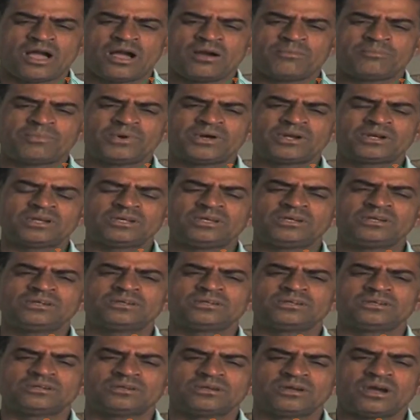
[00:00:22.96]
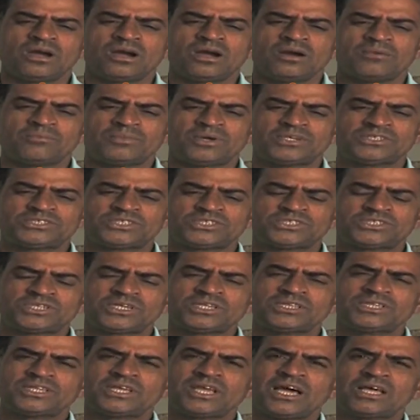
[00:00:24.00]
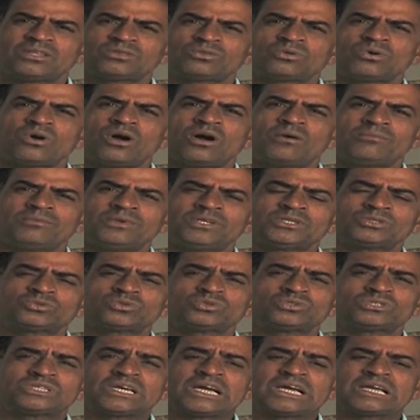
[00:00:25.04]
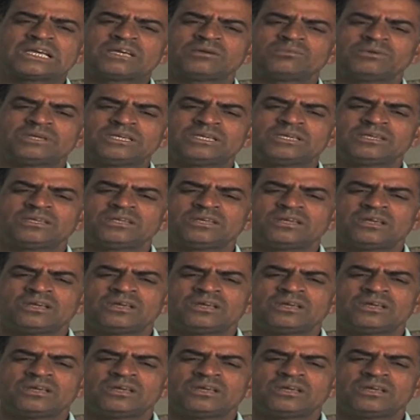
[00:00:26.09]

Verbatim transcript: यहाँ पर प्रशिक्षण दिया तो हमने सोचा कि भाई